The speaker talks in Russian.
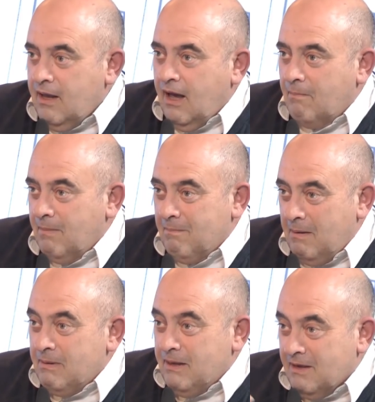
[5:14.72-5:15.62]
мы,
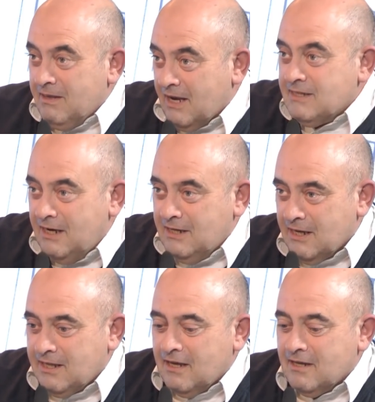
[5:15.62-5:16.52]
мы бы не, не родились
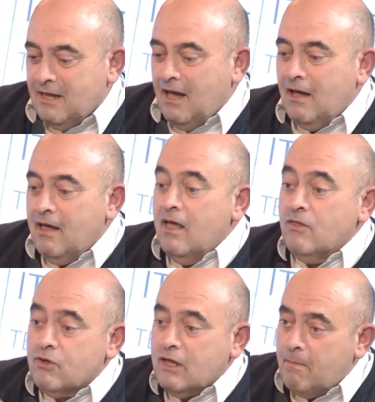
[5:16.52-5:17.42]
от них, да.
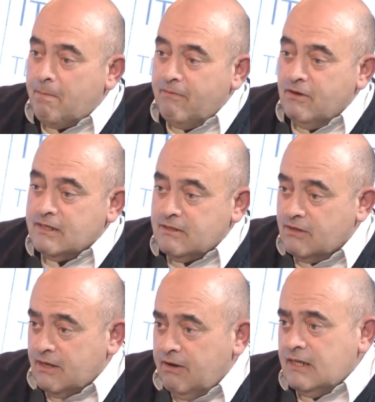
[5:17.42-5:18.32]
Но вот когда появился
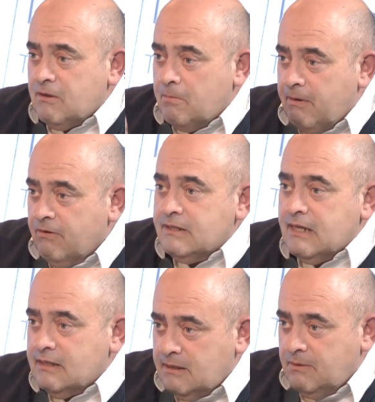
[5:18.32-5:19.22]
светское еврейство, появился
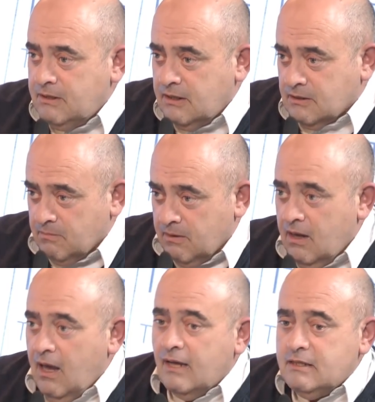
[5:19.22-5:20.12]
антисемитизм.
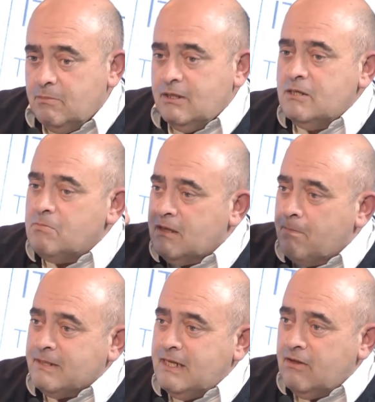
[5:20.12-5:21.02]
Антисемитизм – это
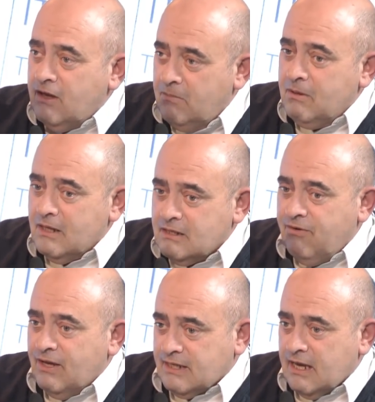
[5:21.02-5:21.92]
преследование именно
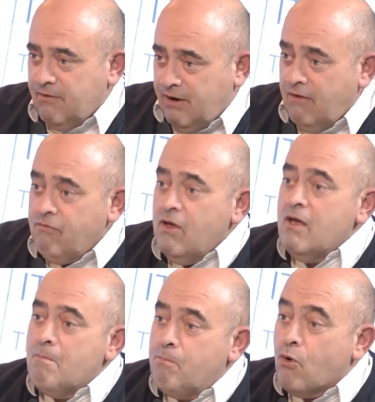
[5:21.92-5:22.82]
светских евреев
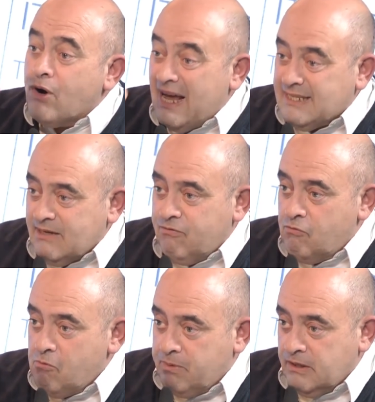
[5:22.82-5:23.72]
по
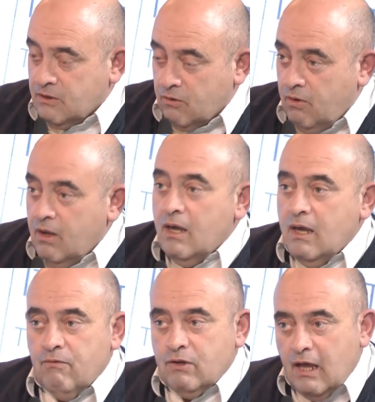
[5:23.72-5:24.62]
расовому признаку.
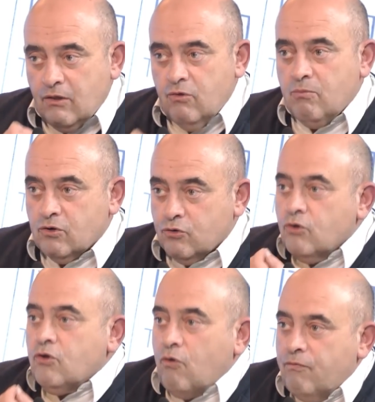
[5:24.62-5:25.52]
И вот я думаю,
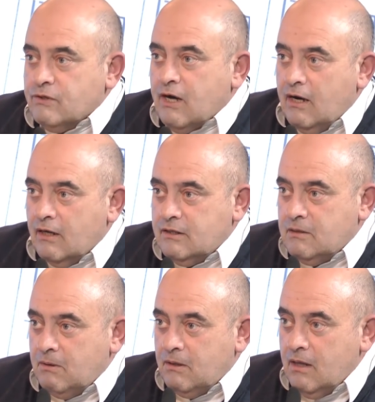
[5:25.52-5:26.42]
кто такой в Израиле
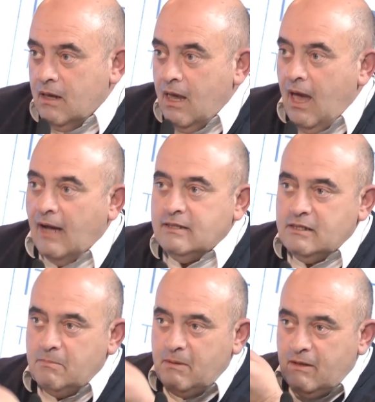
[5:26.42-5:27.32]
антисемит?
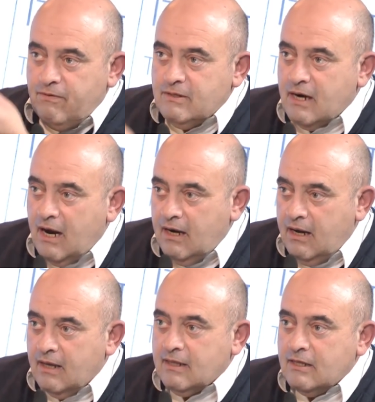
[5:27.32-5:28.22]
Антисемит в Израиле –
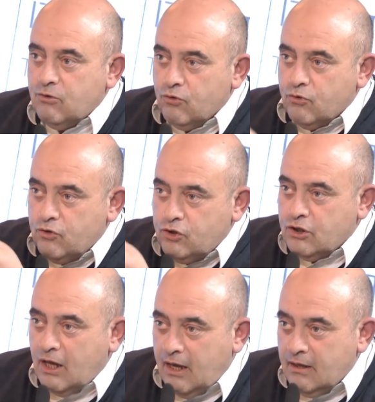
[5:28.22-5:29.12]
это тот, кто
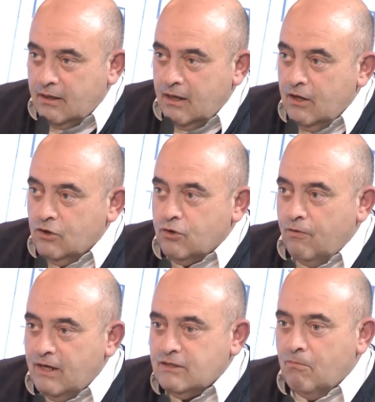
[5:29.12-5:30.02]
считает, что
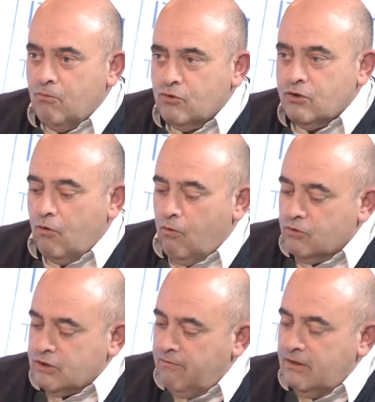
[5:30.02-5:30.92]
еврейство можно
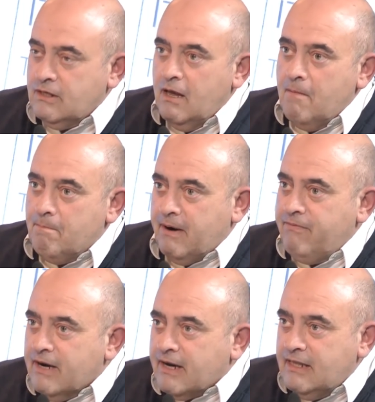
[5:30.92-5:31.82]
установить
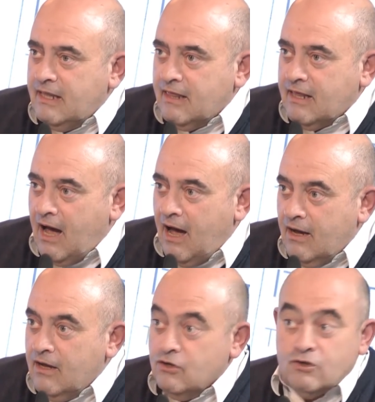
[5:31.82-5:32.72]
проверкой ДНК,
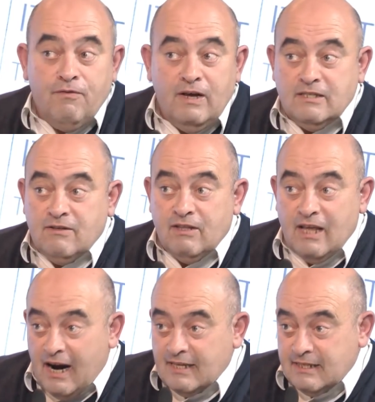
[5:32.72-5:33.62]
что еврейство – это
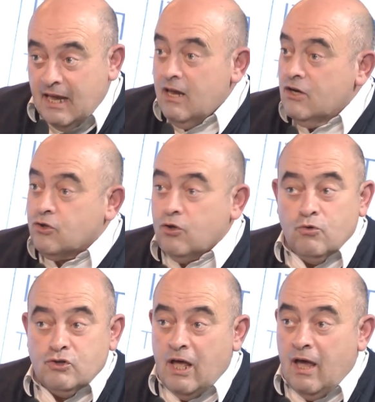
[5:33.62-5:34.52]
раса, что
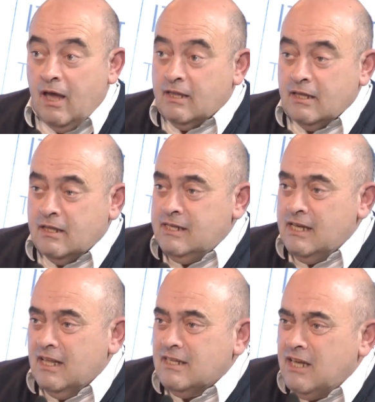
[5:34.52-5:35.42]
нужно это
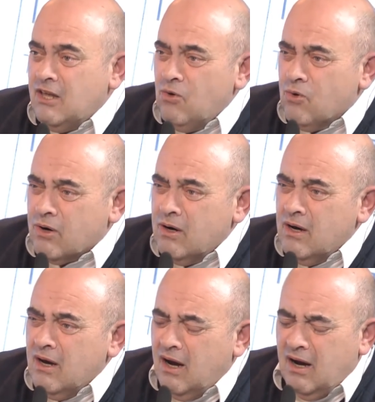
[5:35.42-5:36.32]
делать гиюр
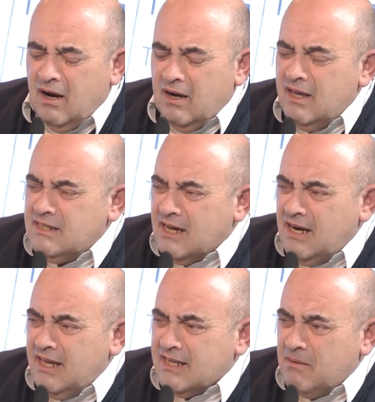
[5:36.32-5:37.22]
э,
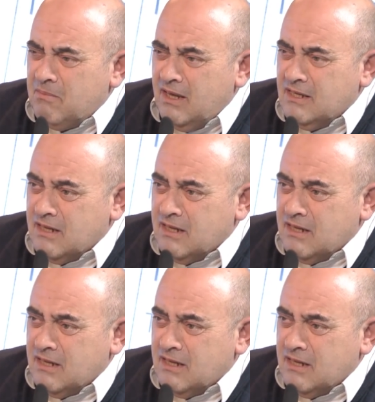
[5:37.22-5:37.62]
яйцеклеткам из